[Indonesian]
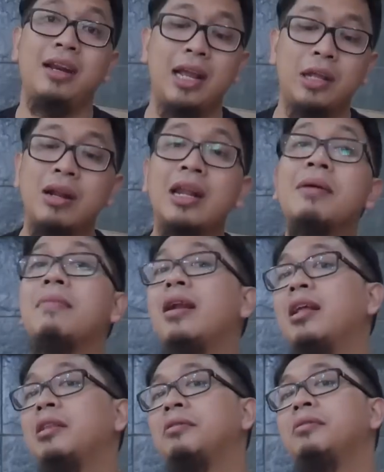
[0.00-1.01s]
Nah, itu Anda yang
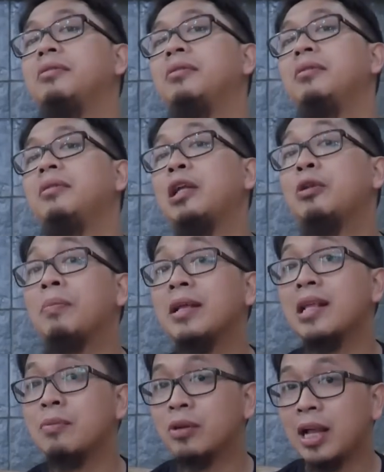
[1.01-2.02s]
mana tuh? Untuk
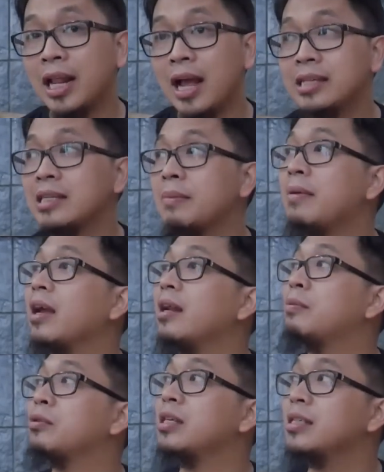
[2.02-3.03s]
pelajaran buat kalian, sama kayak
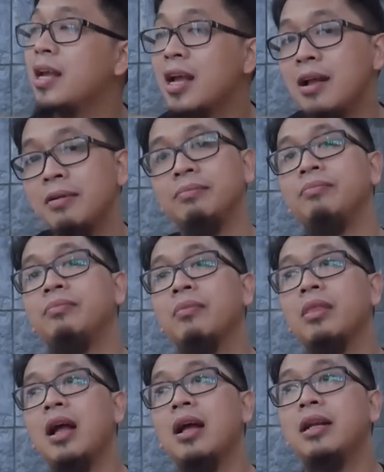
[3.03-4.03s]
di perusahaan saya.
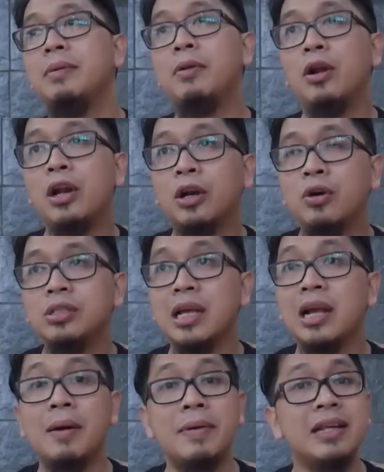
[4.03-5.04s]
Di Billionaire Cost
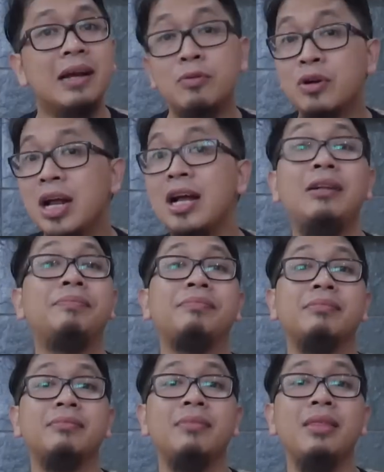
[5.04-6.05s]
ya, gamanya gak murah.
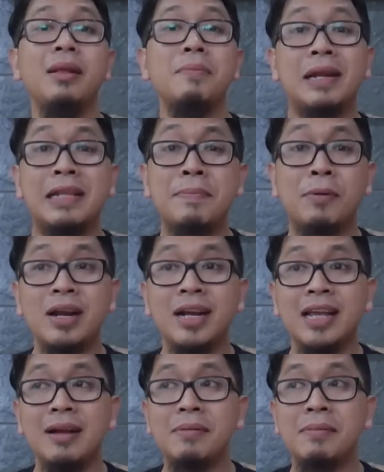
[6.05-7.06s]
Mainnya
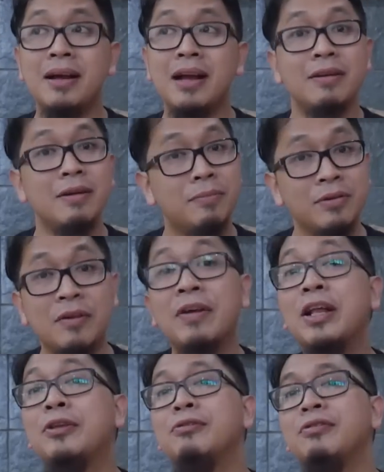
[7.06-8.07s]
produk yang memang punya
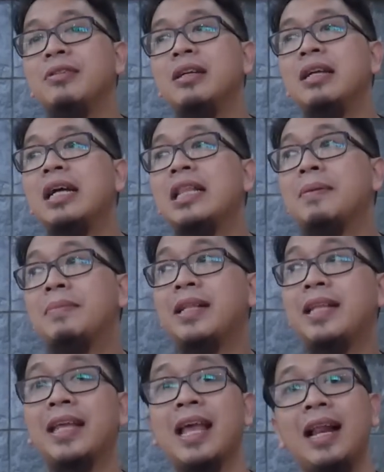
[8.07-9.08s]
value. Tapi di
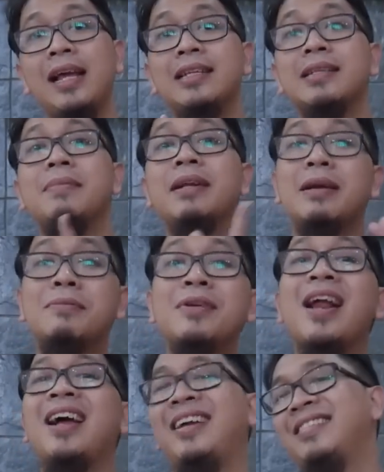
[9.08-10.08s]
yang lain, saya main yang
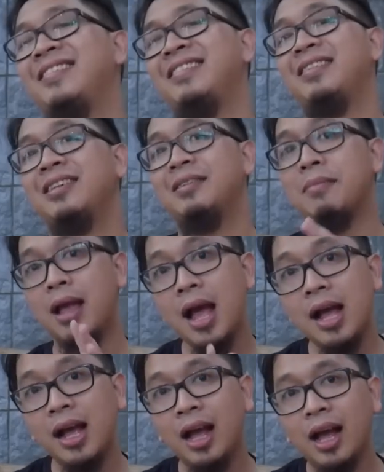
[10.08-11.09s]
murah gitu.
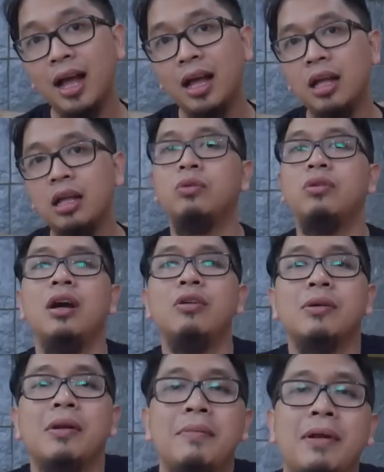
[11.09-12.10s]
Kebayang? Udah, gue
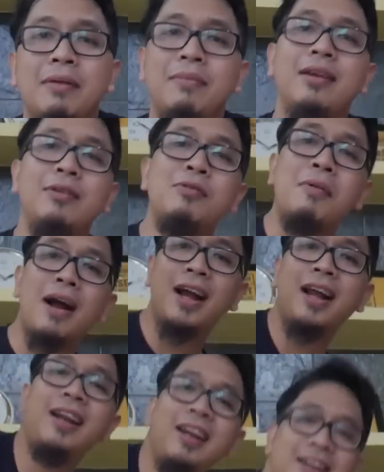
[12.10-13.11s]
usah lama-lama ya, gue makan.